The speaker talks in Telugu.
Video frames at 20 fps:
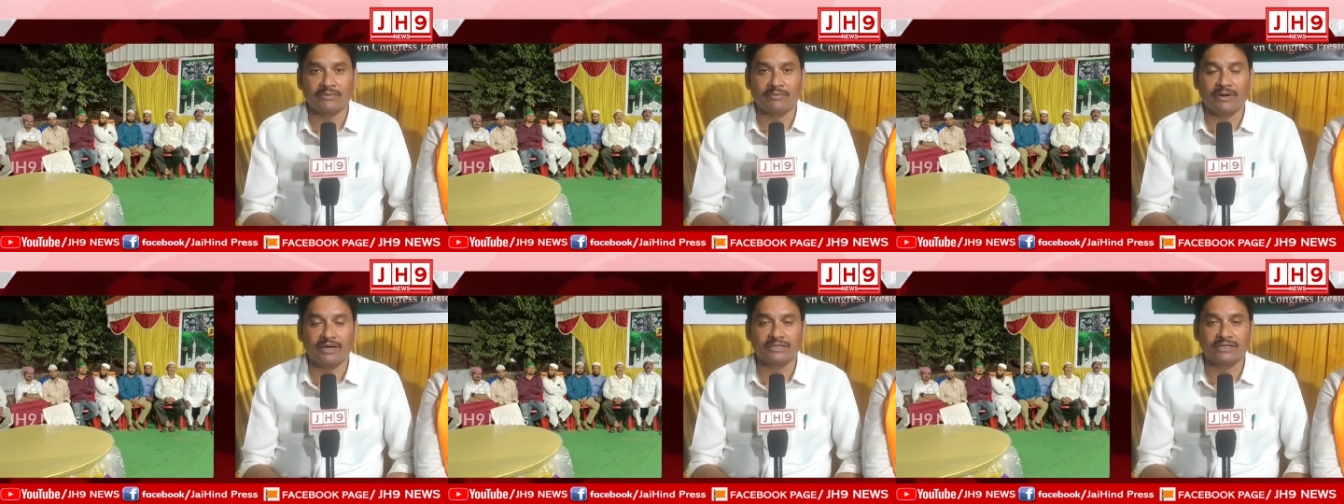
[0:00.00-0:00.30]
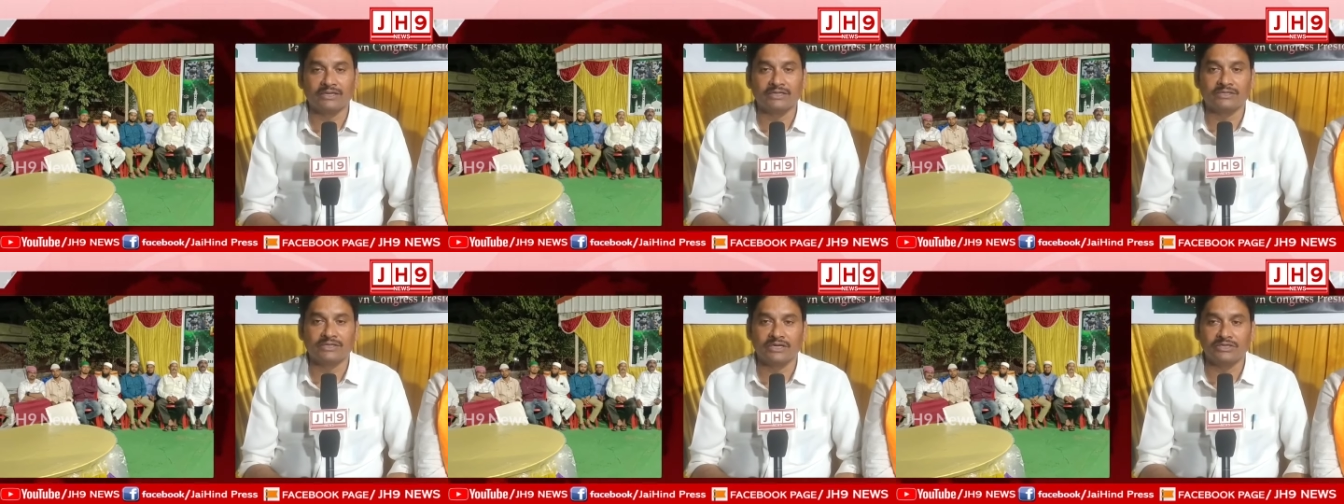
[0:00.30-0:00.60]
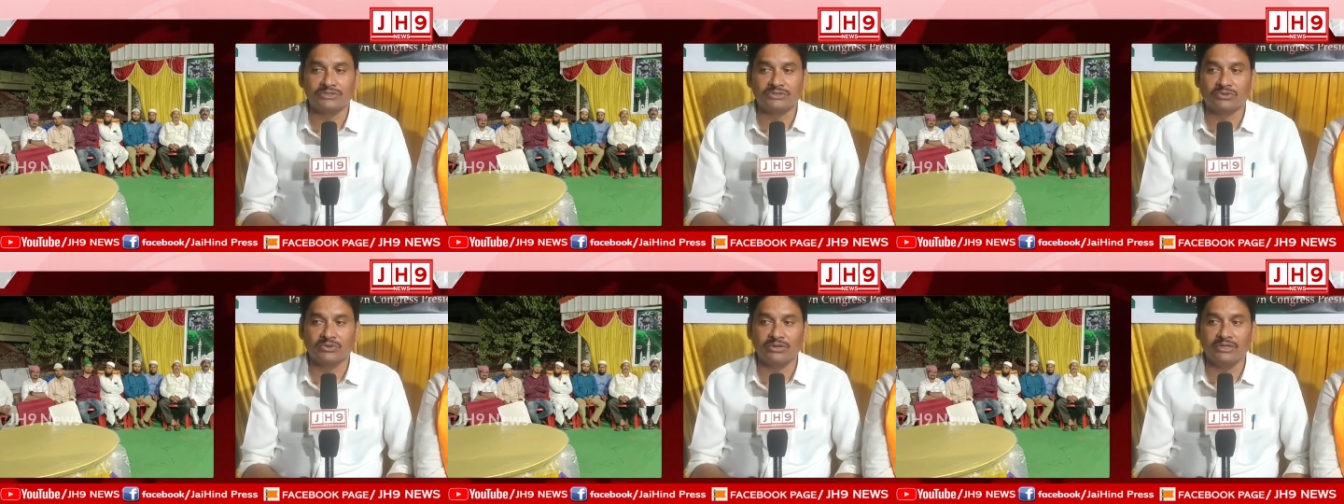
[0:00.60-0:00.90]
యొక్క బాధని
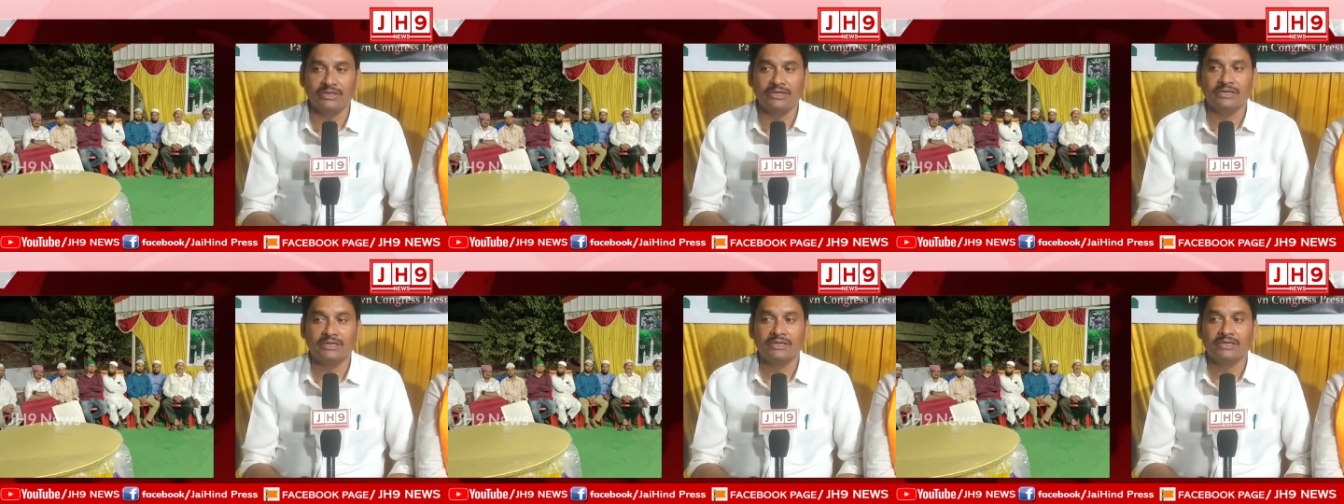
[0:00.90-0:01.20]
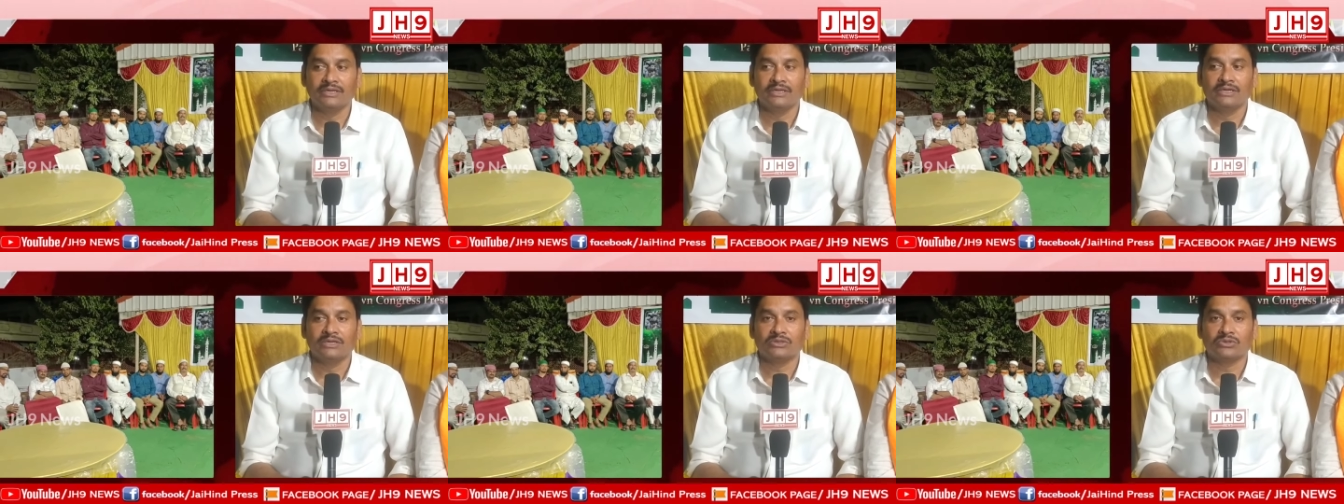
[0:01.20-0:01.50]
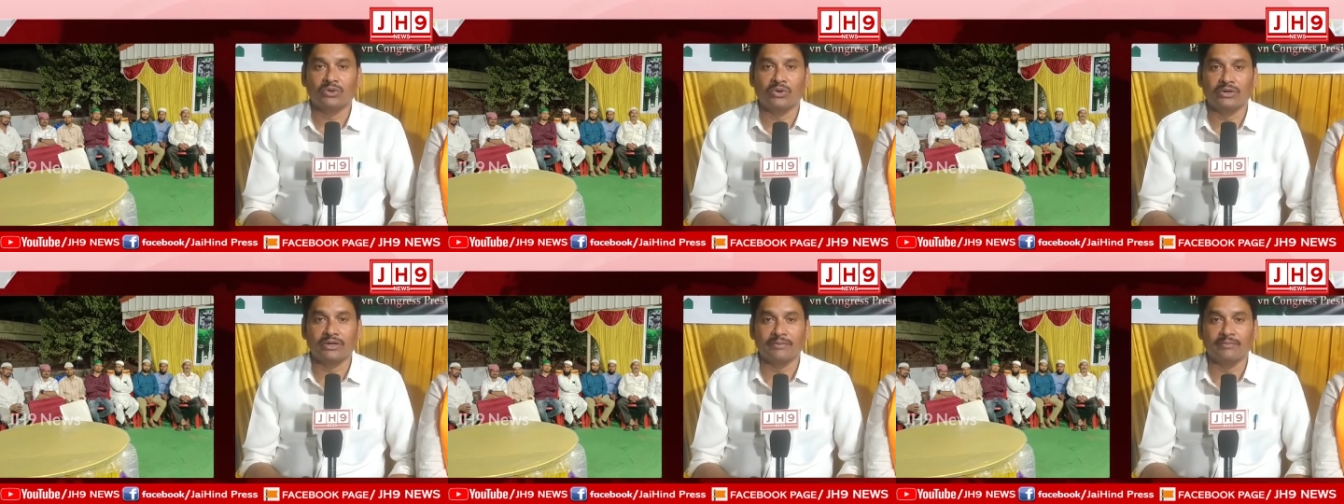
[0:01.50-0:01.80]
తెలుసుకొని
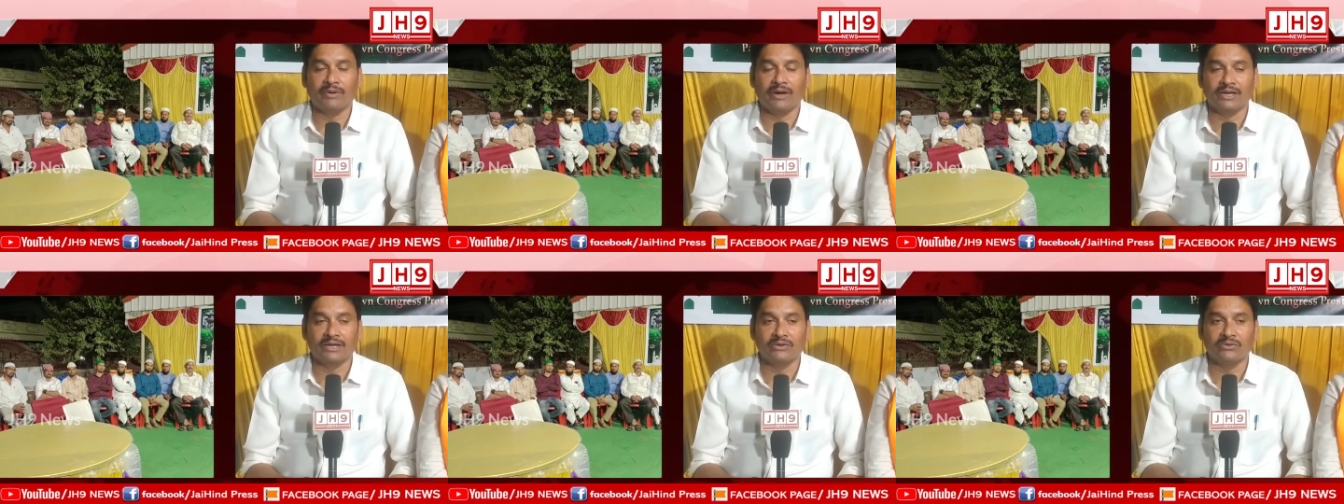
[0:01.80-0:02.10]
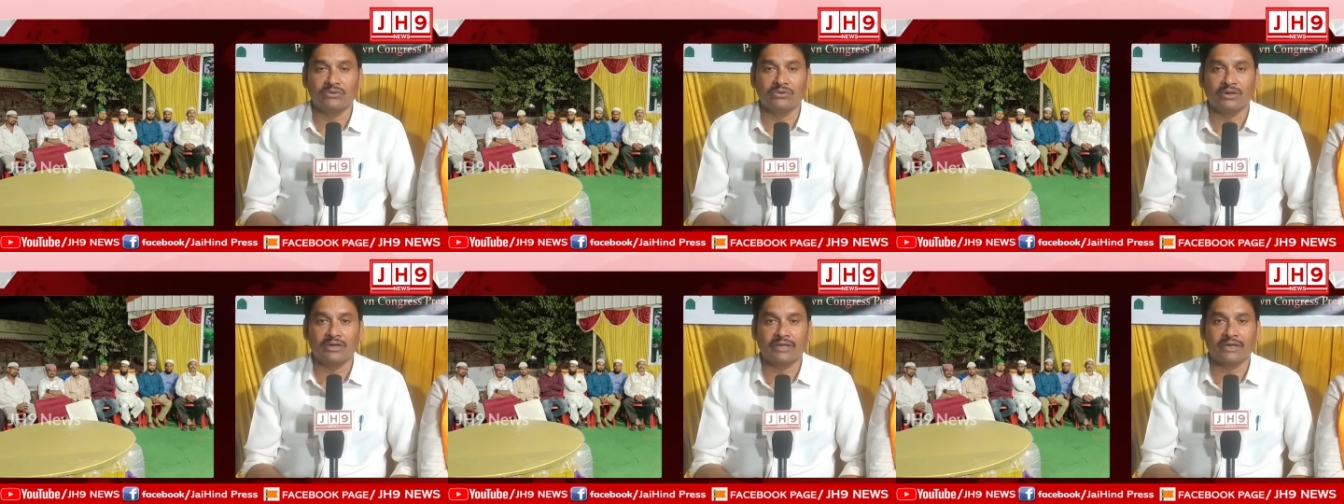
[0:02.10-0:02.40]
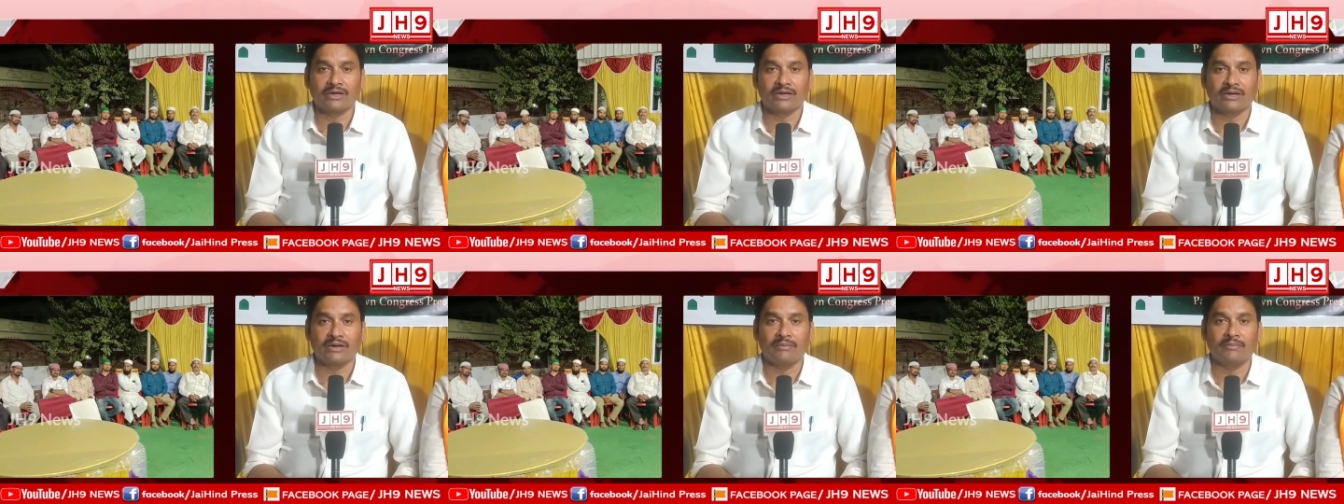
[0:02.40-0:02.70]
తోటి మానవుల
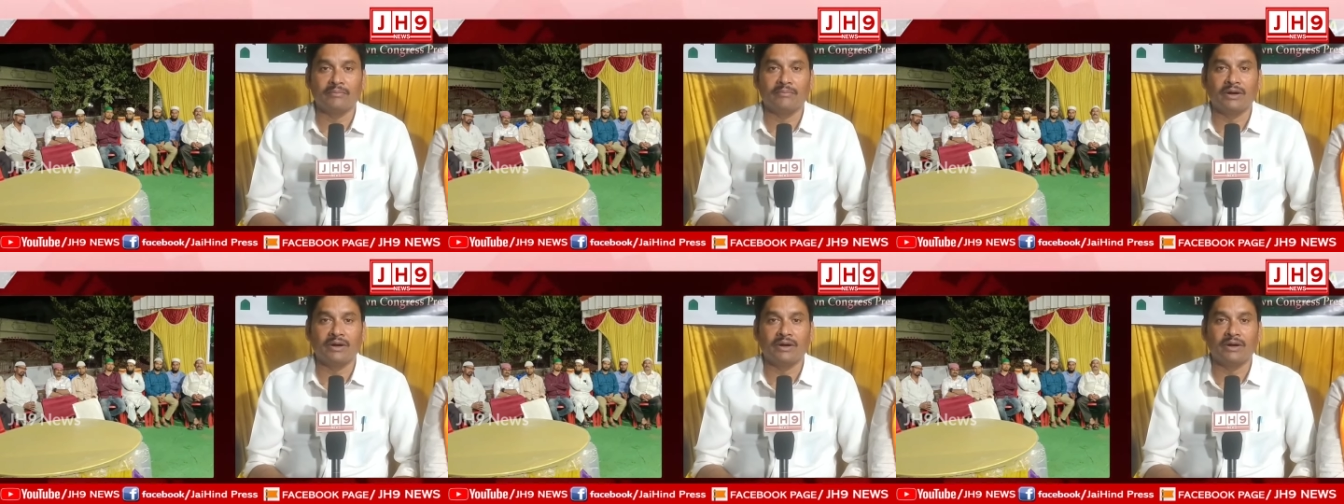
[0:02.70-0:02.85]
యొక్క